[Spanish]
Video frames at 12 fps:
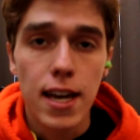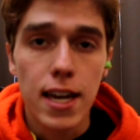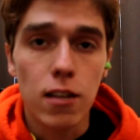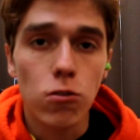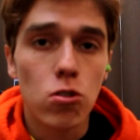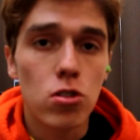
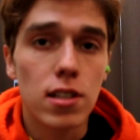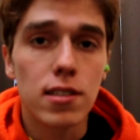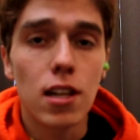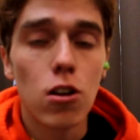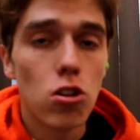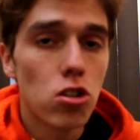
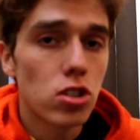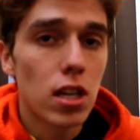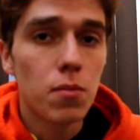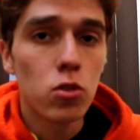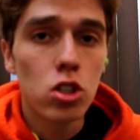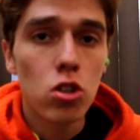Entonces, los
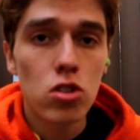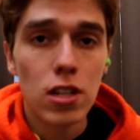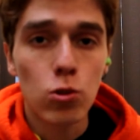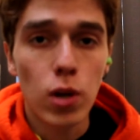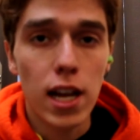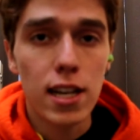armónicos
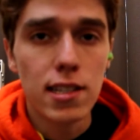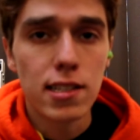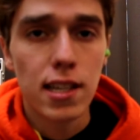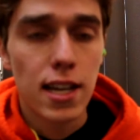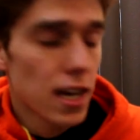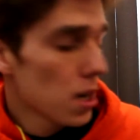
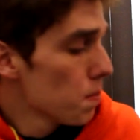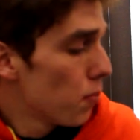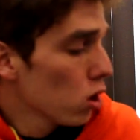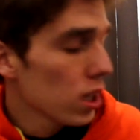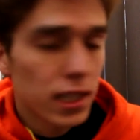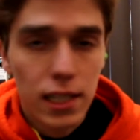naturales
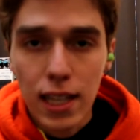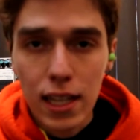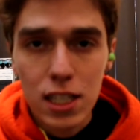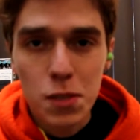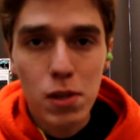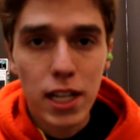voy a tratar
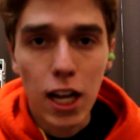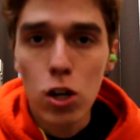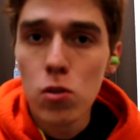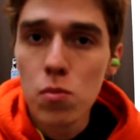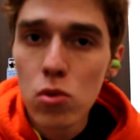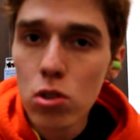de
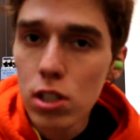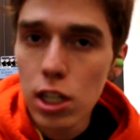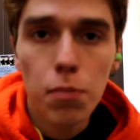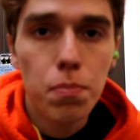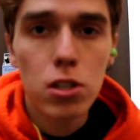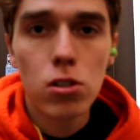explicarlo muy
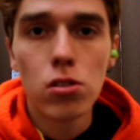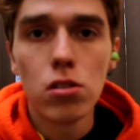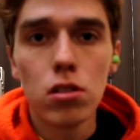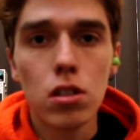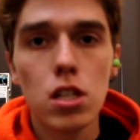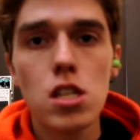
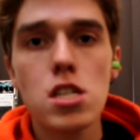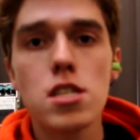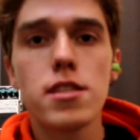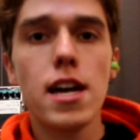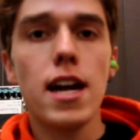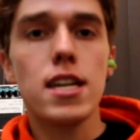rápido y,
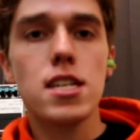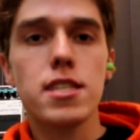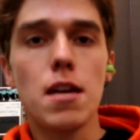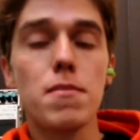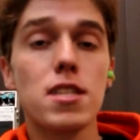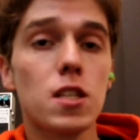y,
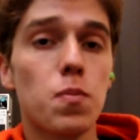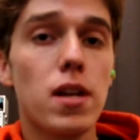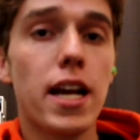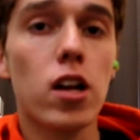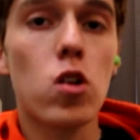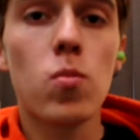también
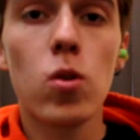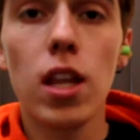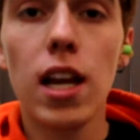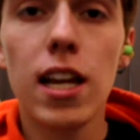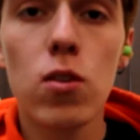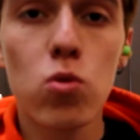explicar cómo
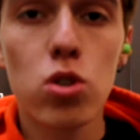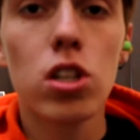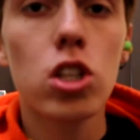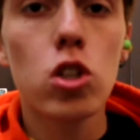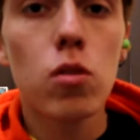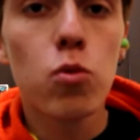darle un
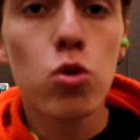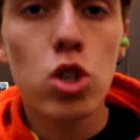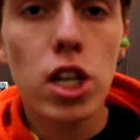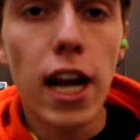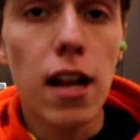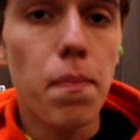sentido
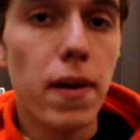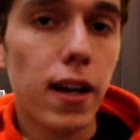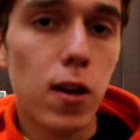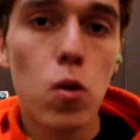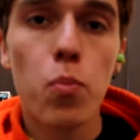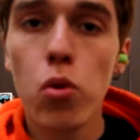musical para
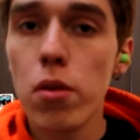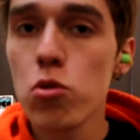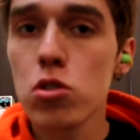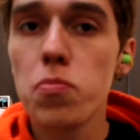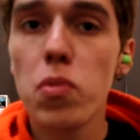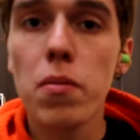que lo
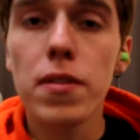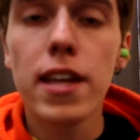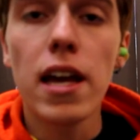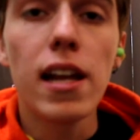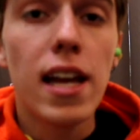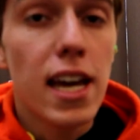podamos
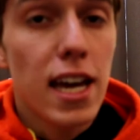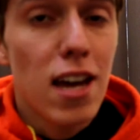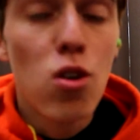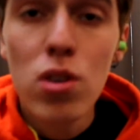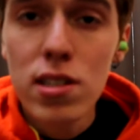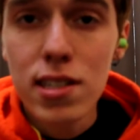implementar
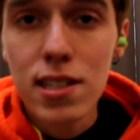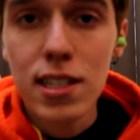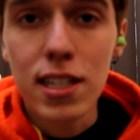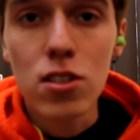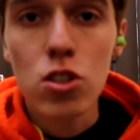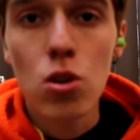en nuestras
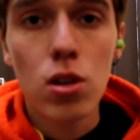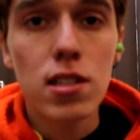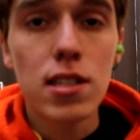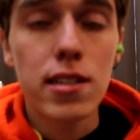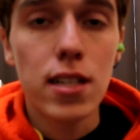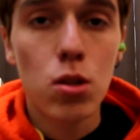canciones,
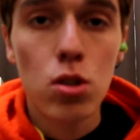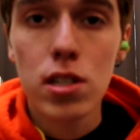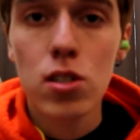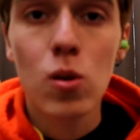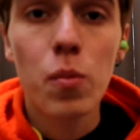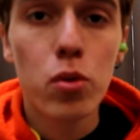ya sea en
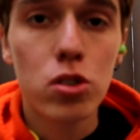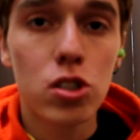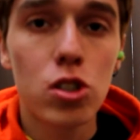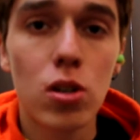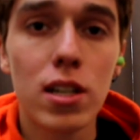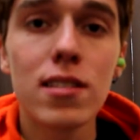nuestras
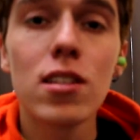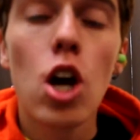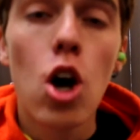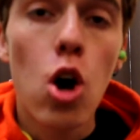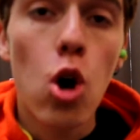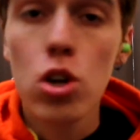composiciones
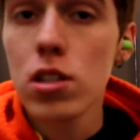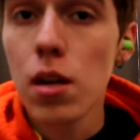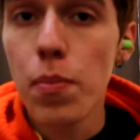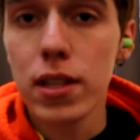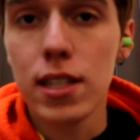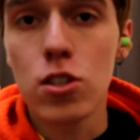o
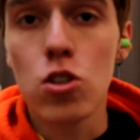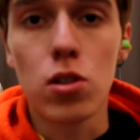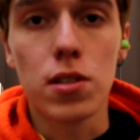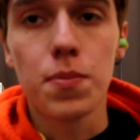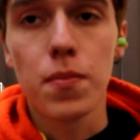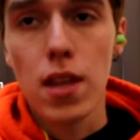
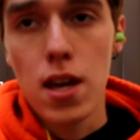interpretaciones.